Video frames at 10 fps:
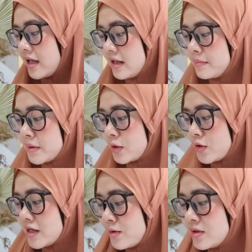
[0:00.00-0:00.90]
Ini
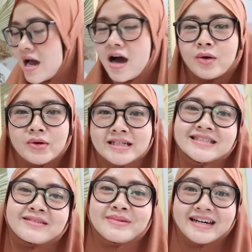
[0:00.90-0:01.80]
bergonya udah aku
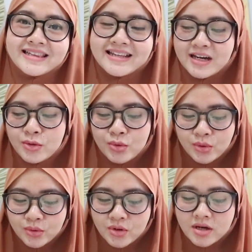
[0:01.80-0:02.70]
incer banget dari
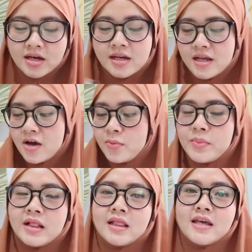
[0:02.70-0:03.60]
dulu. Ini aku
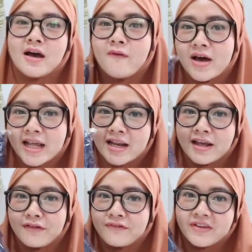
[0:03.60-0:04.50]
pilih yang warnanya
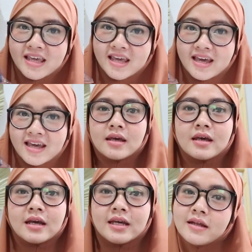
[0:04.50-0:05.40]
navy.
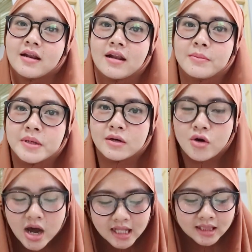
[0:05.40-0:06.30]
Ini adalah
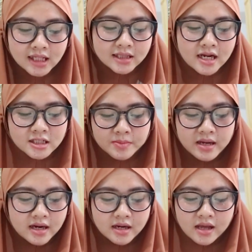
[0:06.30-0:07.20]
bergo anti
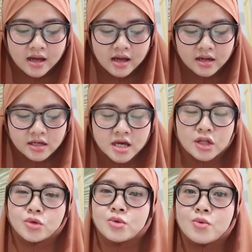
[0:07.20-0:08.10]
transparan ya, karena dia
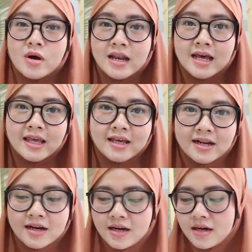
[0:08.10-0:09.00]
itu dua
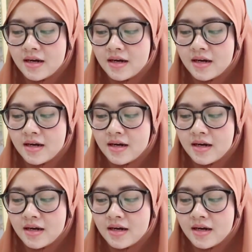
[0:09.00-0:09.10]
layer.